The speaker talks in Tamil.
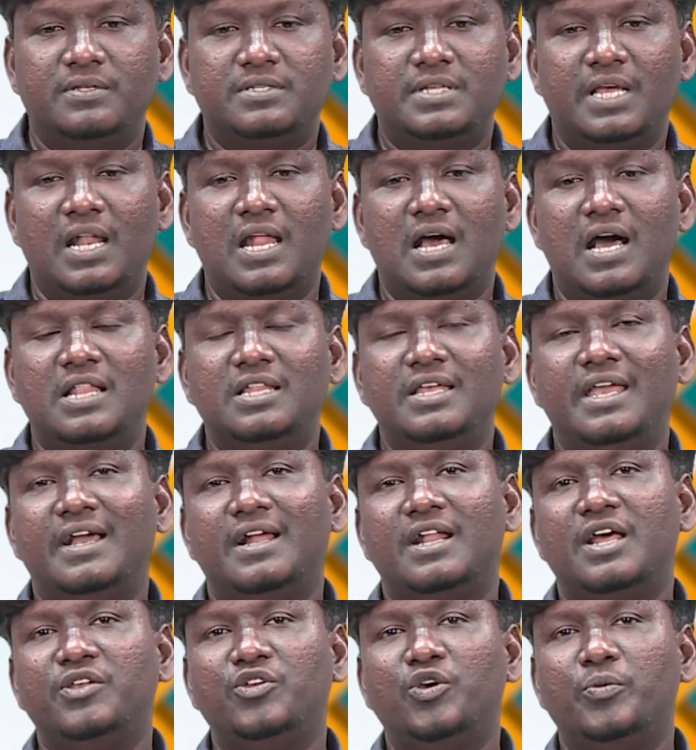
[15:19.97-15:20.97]
சரிங்களா அது
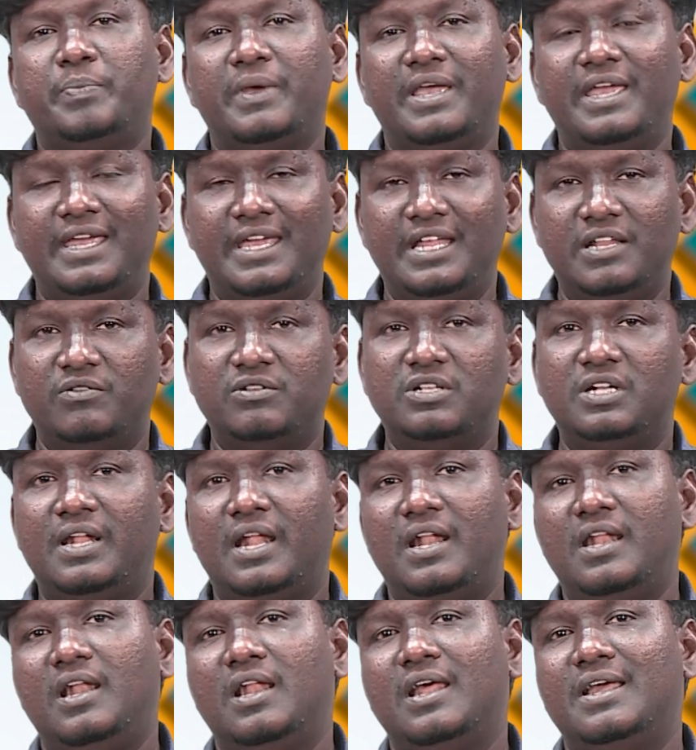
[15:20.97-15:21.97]
எங்கன்னா யூபி இது வந்து
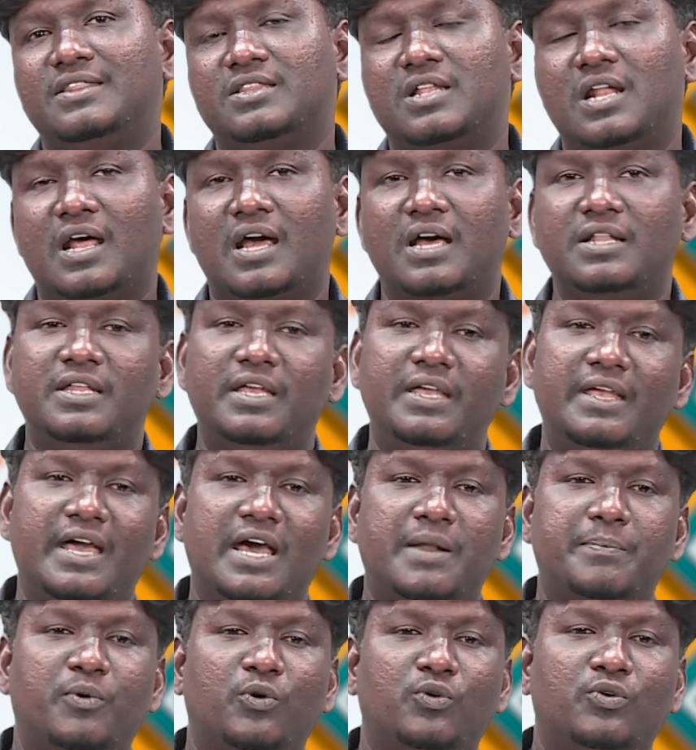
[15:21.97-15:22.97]
டெல்லியில் இந்திரா காந்தி
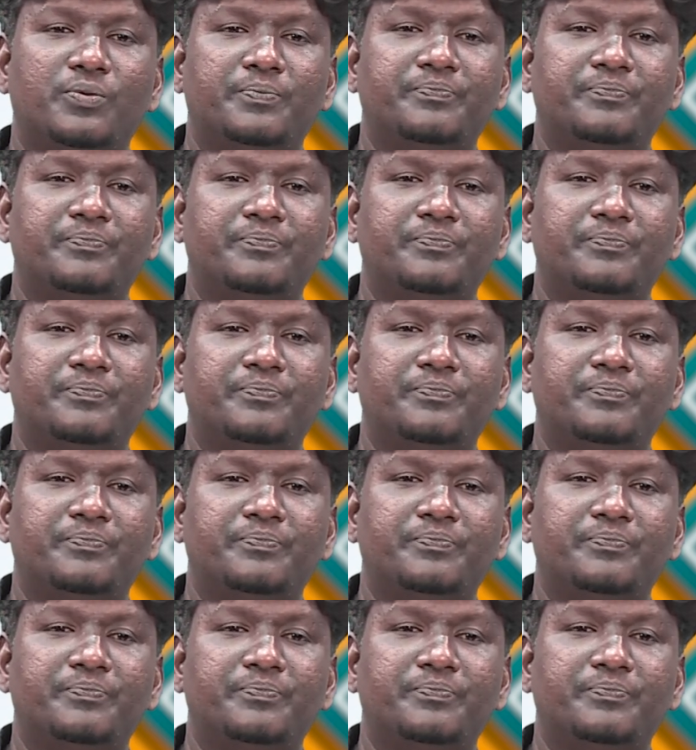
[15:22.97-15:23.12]
ஏர்போர்ட்